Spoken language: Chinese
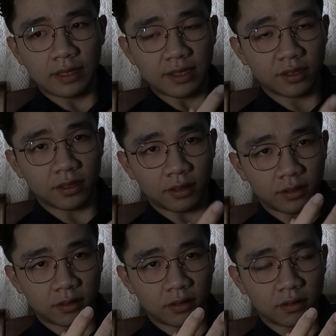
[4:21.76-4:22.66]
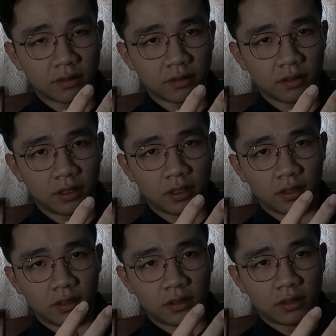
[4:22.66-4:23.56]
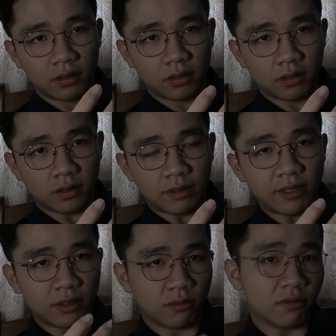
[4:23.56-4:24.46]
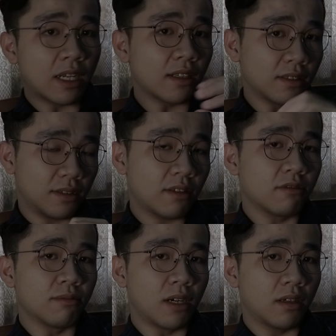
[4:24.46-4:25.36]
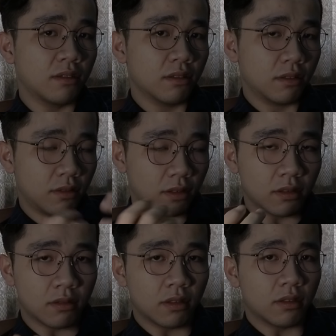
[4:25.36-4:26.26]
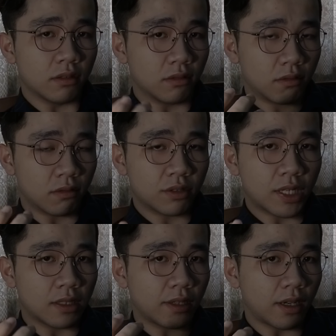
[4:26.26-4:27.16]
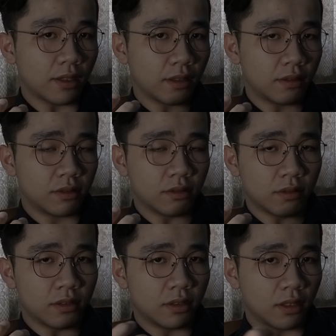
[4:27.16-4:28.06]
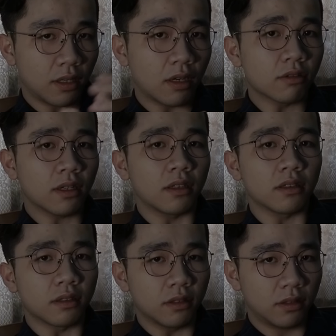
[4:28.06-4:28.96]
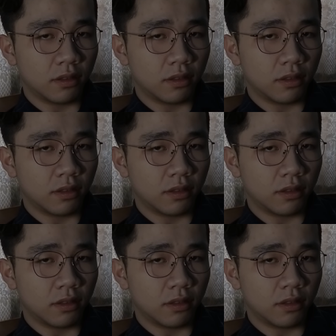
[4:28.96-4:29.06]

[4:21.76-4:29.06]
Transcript: 但是呢，因为共产党的教育嘛，所以对共产党还是有一些好感的。